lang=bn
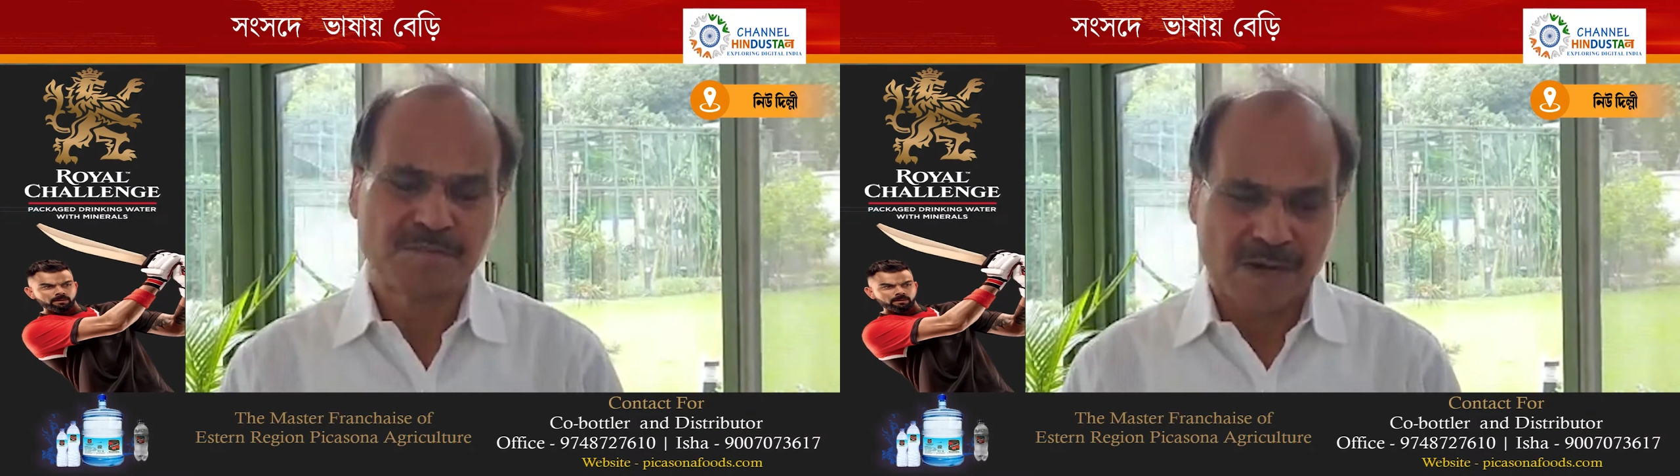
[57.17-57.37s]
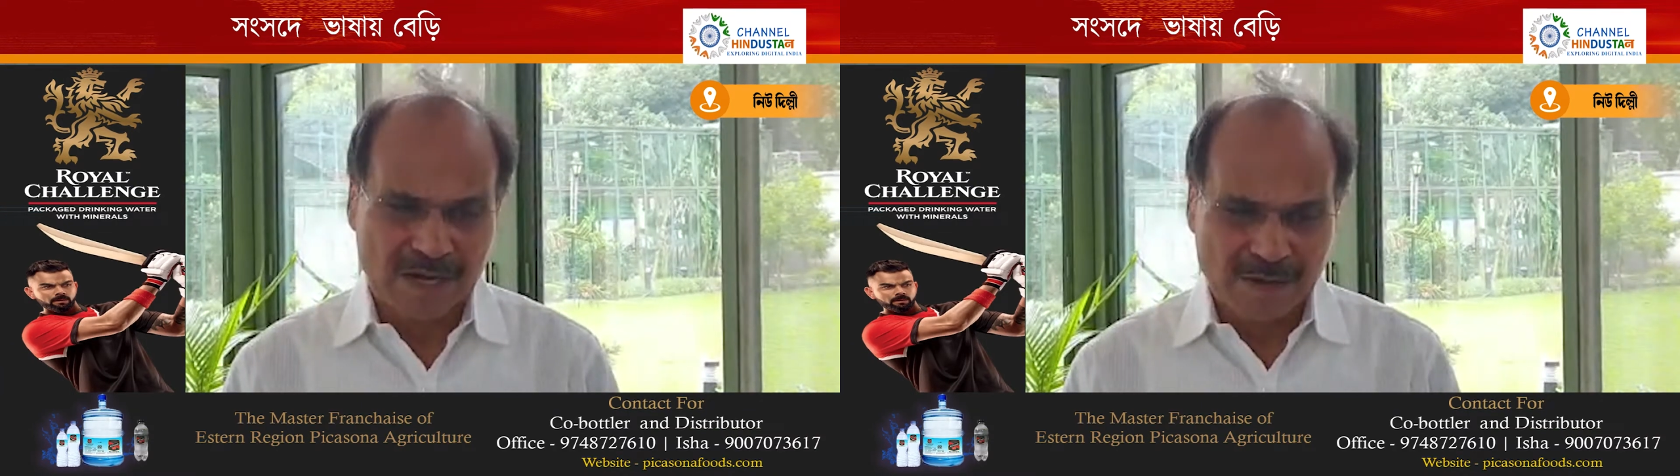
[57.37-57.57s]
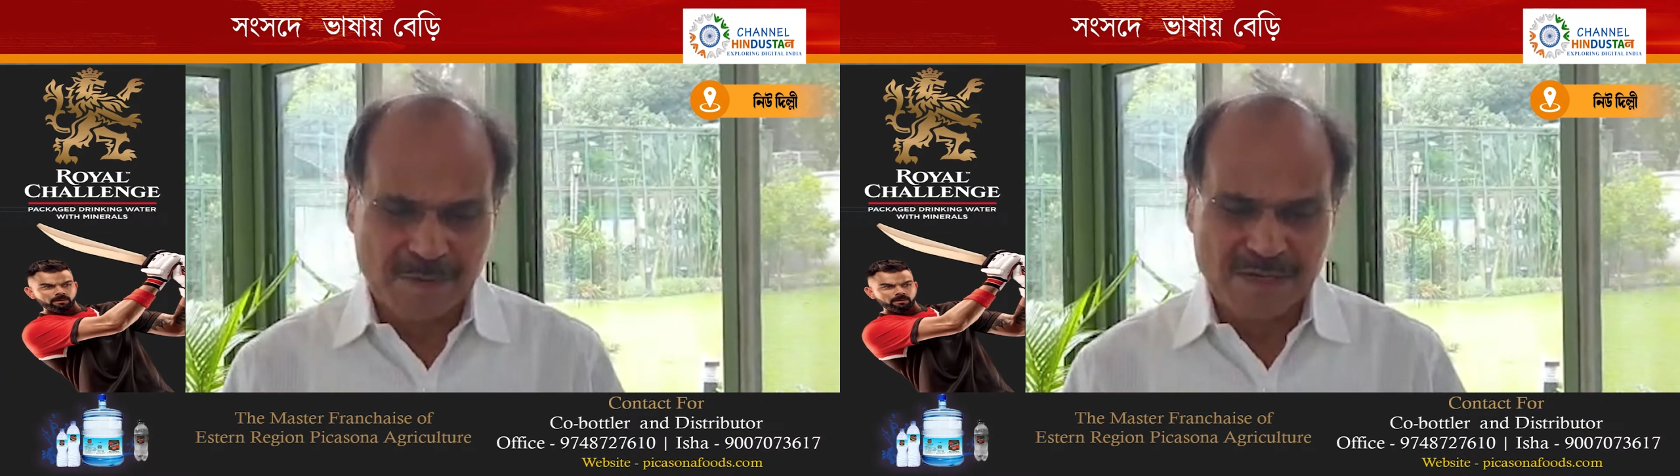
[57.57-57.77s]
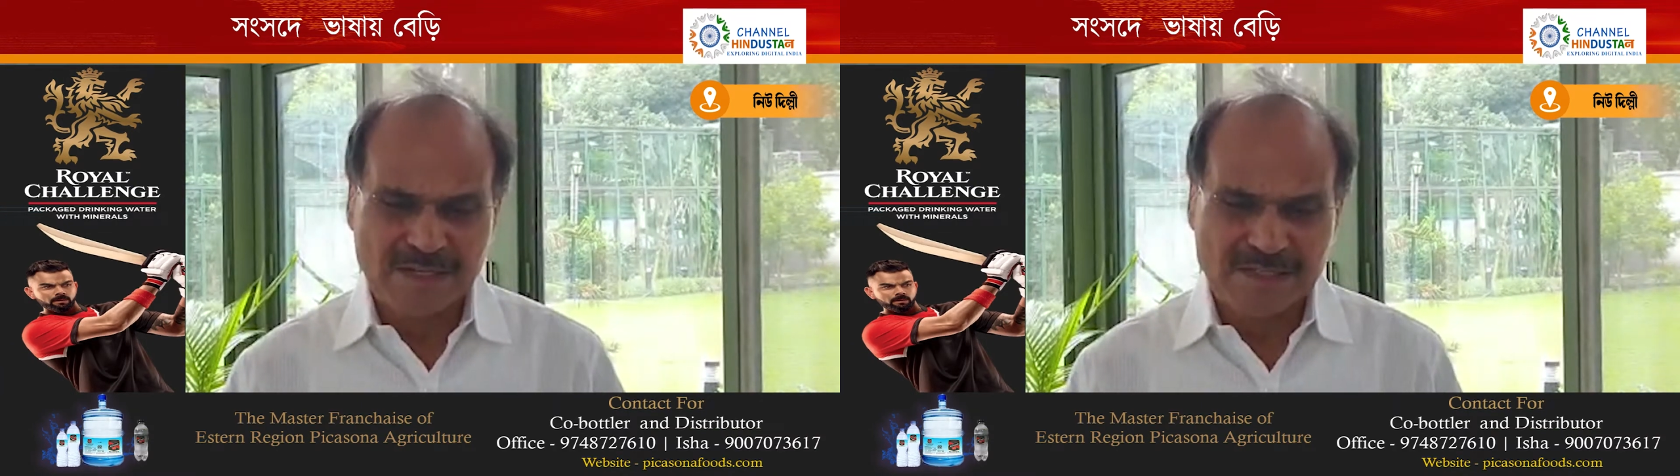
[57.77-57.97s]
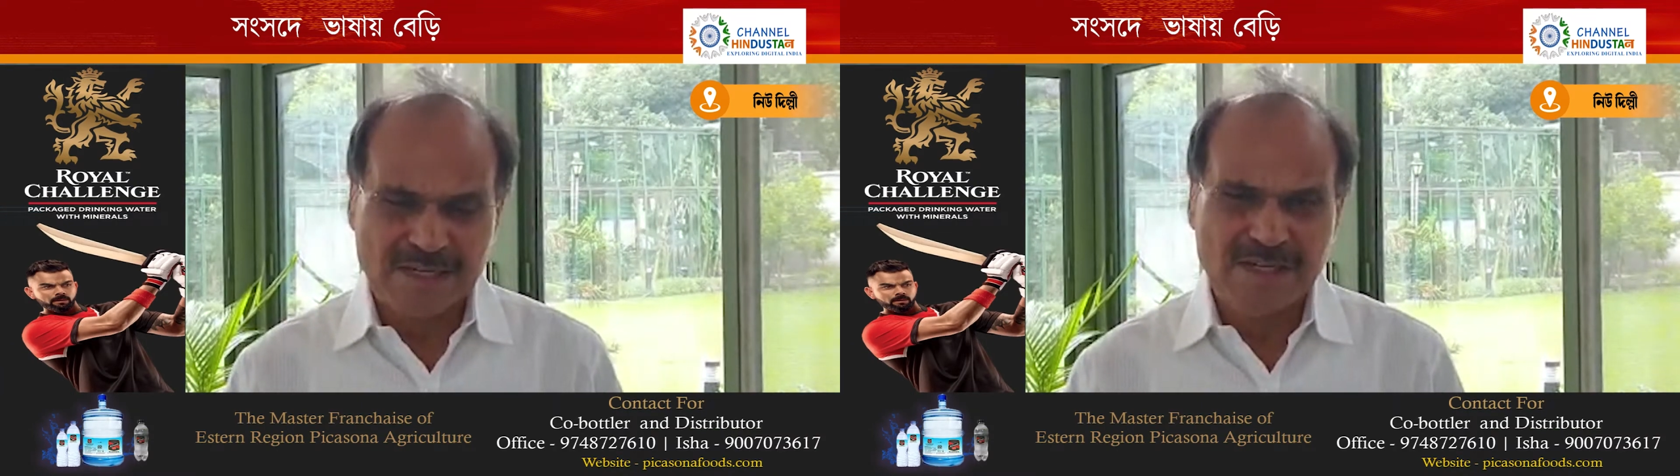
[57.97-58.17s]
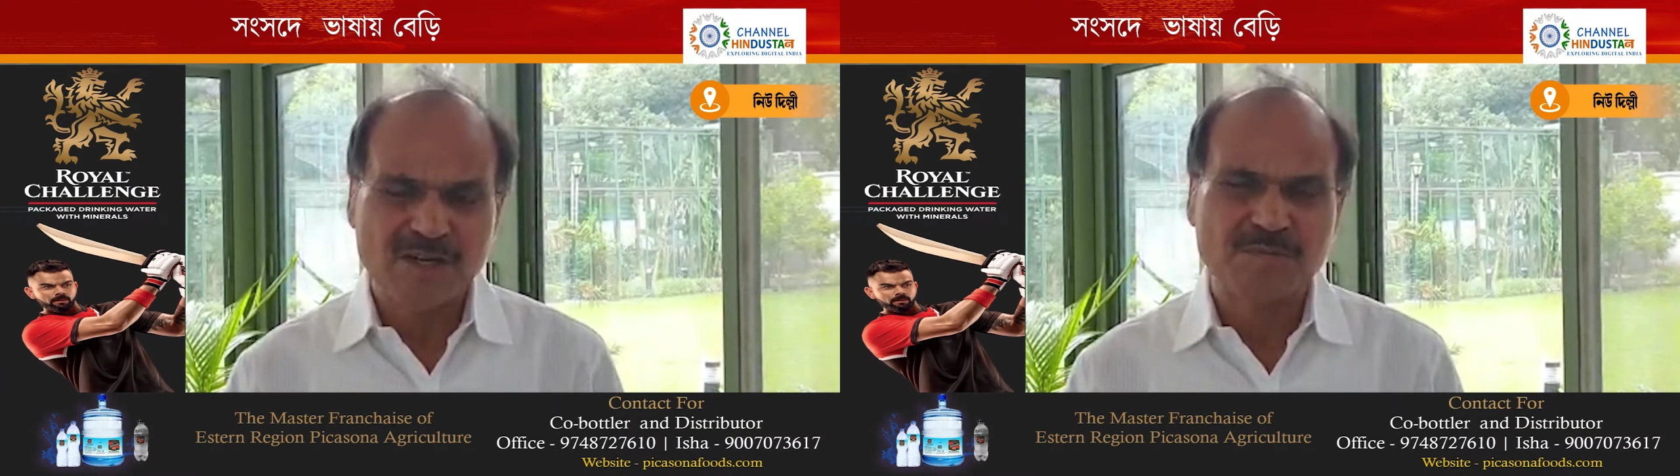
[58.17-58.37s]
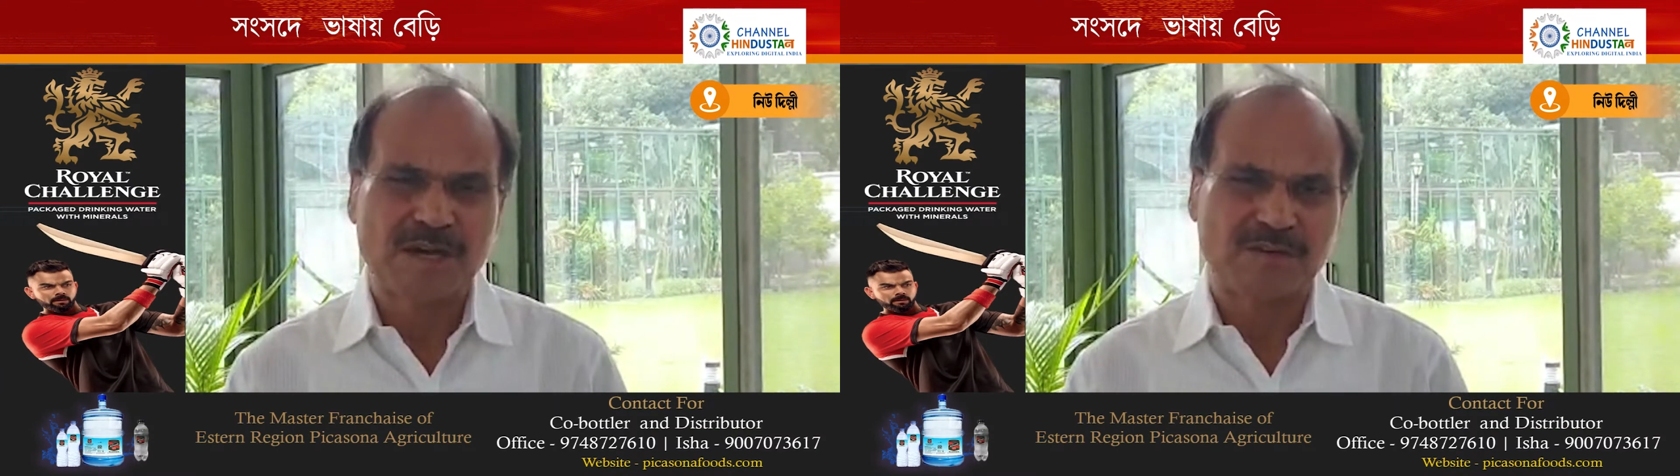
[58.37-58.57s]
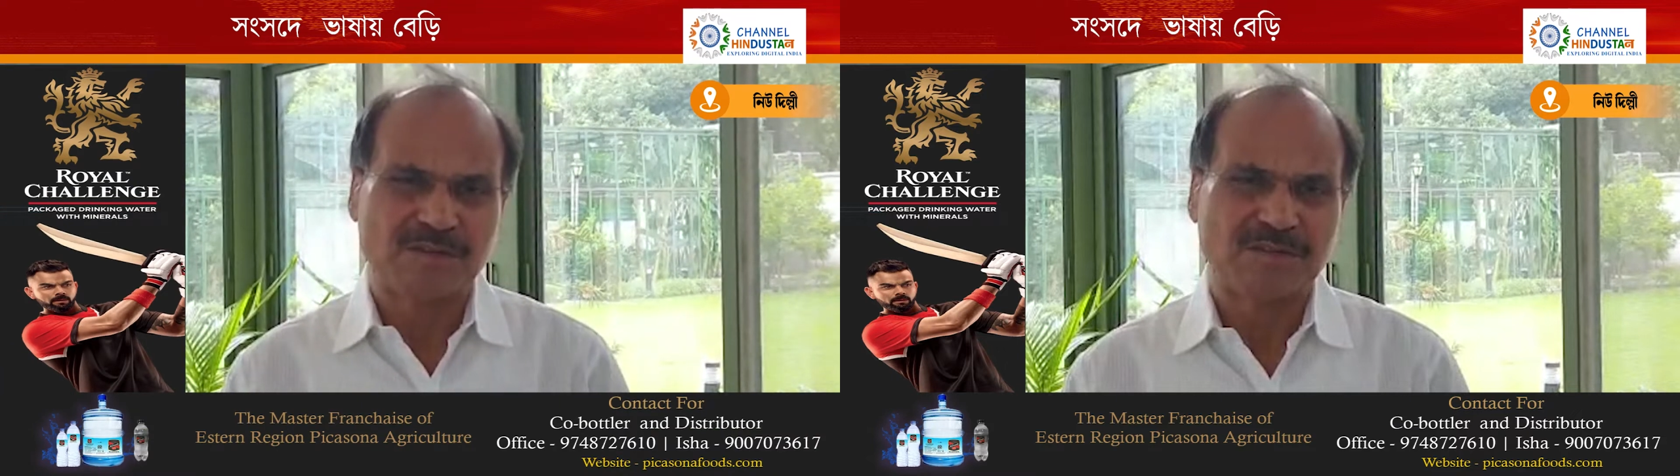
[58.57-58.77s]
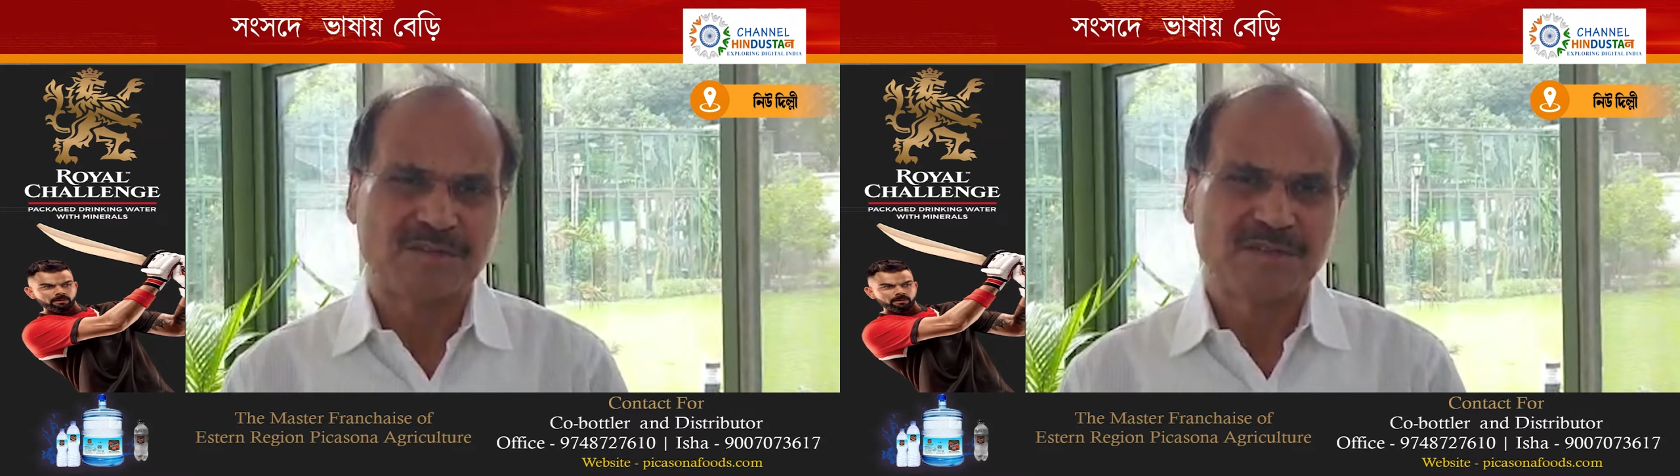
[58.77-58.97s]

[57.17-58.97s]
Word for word: পার্লামেন্টের যে নিয়মকানুন